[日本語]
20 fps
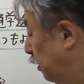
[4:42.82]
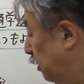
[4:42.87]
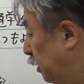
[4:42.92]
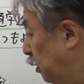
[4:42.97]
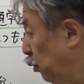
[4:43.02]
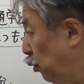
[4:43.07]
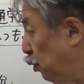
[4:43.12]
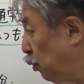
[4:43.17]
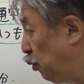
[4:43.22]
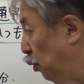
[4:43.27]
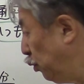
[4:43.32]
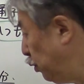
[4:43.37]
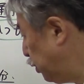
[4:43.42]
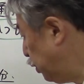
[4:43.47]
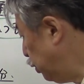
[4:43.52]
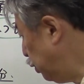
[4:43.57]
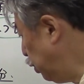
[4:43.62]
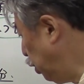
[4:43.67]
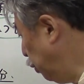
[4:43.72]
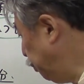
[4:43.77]
でこの
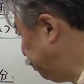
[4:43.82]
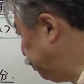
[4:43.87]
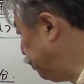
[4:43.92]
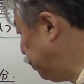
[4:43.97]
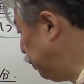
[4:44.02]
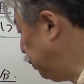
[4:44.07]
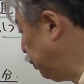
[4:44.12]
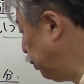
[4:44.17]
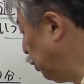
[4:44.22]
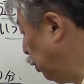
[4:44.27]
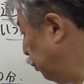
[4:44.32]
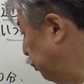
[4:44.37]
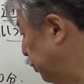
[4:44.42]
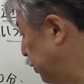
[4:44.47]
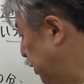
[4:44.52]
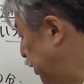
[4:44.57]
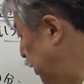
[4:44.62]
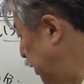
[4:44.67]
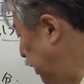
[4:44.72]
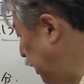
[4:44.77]
56分の
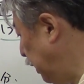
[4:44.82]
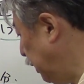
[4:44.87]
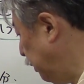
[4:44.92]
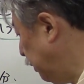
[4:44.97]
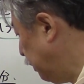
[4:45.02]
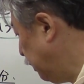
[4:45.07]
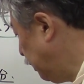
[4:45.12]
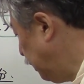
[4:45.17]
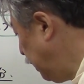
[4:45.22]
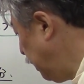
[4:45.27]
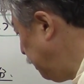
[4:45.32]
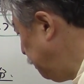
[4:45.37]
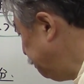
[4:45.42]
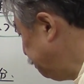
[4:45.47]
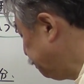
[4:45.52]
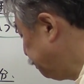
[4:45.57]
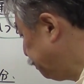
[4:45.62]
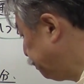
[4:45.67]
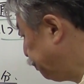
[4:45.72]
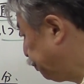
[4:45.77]
うちね
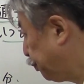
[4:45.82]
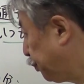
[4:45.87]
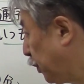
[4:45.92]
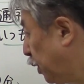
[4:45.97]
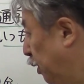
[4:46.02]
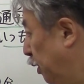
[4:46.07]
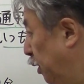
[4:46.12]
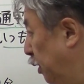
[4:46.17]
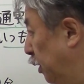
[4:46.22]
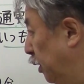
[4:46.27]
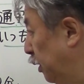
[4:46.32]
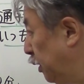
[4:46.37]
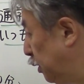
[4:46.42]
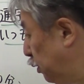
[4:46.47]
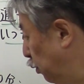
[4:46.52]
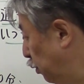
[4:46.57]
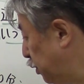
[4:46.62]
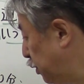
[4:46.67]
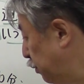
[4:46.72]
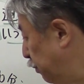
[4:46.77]

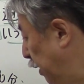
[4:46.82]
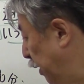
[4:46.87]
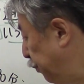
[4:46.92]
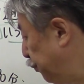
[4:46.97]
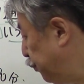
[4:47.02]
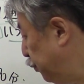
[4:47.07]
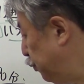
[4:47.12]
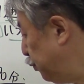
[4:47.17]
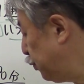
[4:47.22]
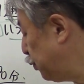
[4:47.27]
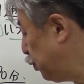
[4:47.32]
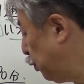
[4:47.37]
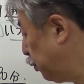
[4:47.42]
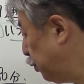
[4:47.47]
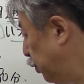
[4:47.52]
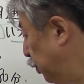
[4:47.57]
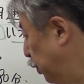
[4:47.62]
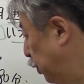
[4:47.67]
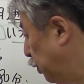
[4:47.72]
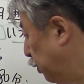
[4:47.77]
一つは分
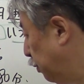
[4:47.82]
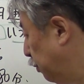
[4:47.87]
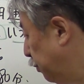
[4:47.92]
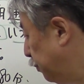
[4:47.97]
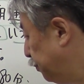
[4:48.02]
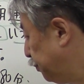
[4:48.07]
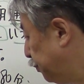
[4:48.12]
速